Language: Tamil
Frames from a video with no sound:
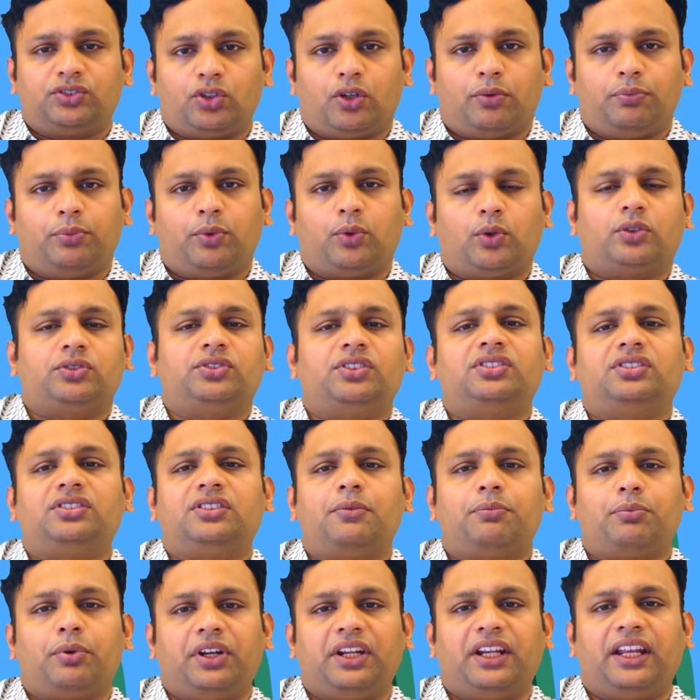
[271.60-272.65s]

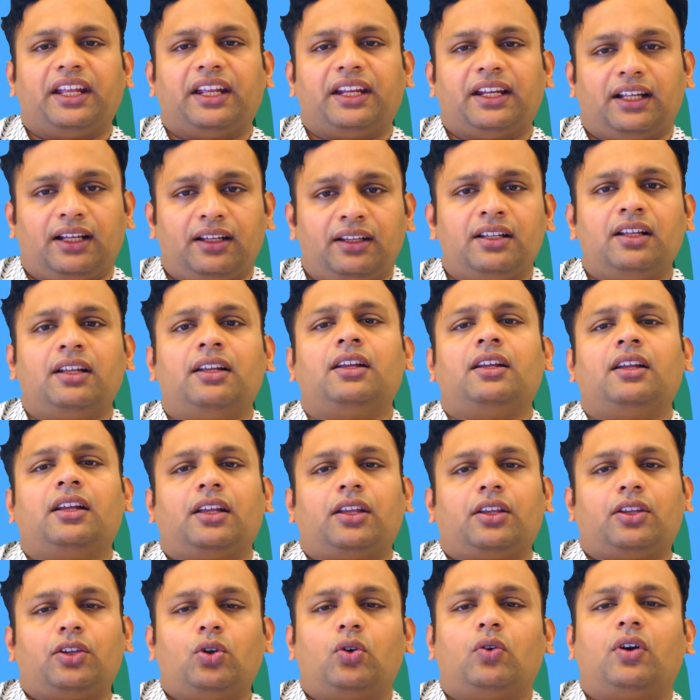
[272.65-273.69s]
ஆஸ்டியோபோரோசிஸ்னு போயிட்டீங்கன்னா
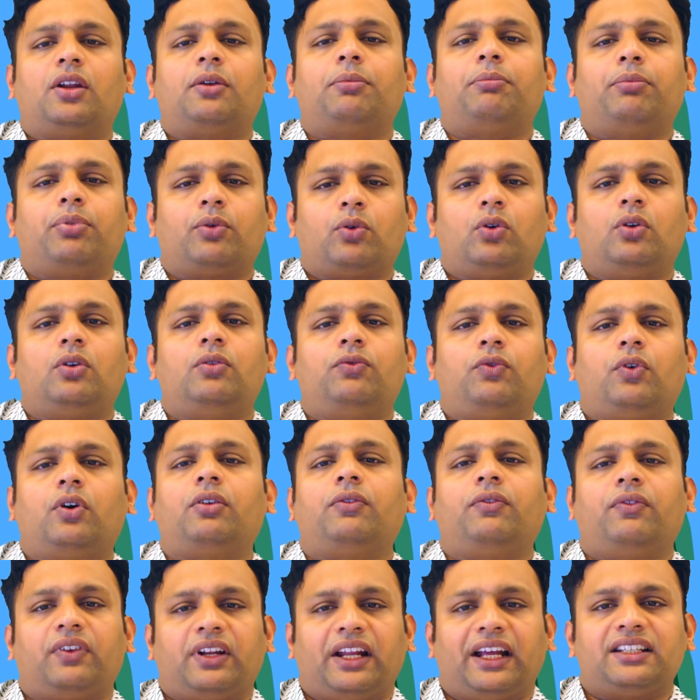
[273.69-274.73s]
யூ ஆர் ப்ரோன்
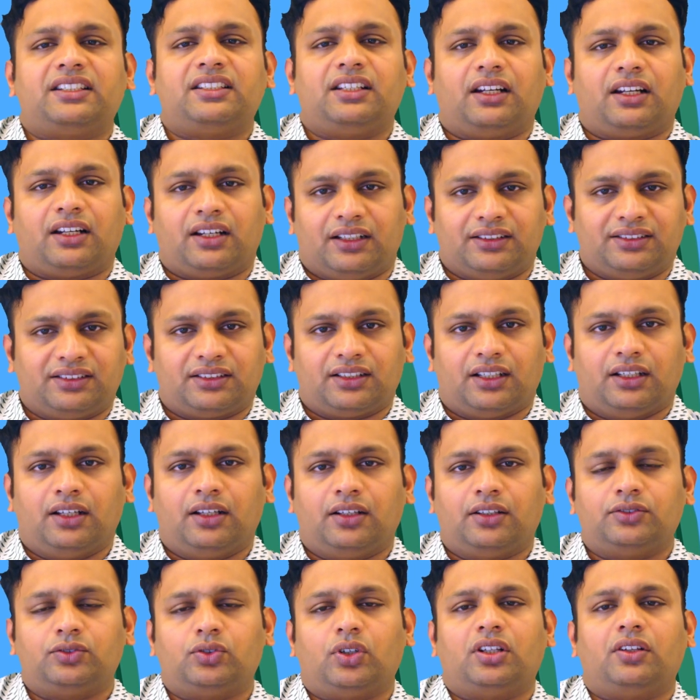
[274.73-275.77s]
ஃபார் ஃப்ராக்சர் ரிஸ்க்
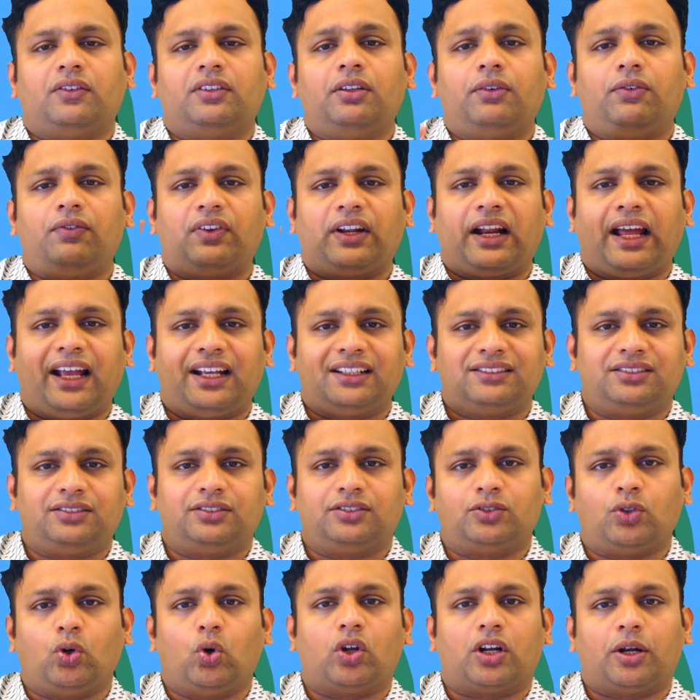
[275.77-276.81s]
ஸோ அது வந்து ஃப்ராக்ஸ்
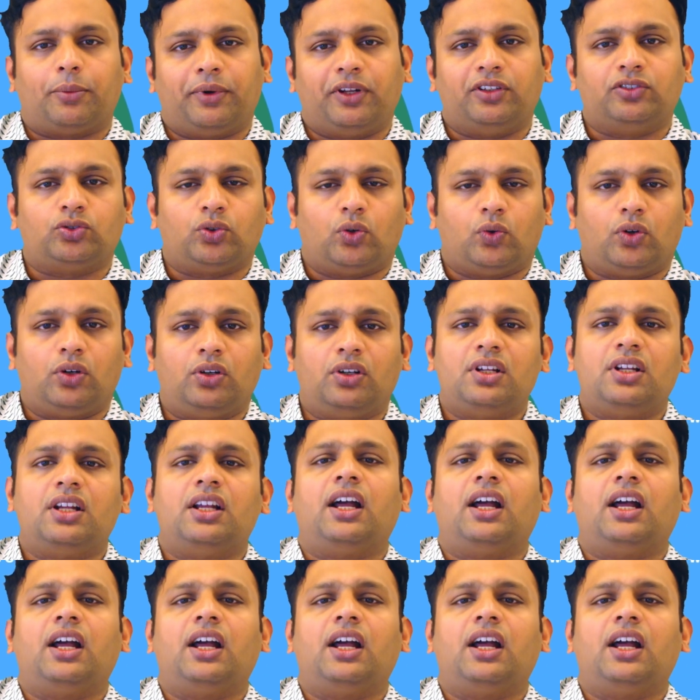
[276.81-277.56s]
ஸ்கோர் அப்படின்னு சொல்லுவோம்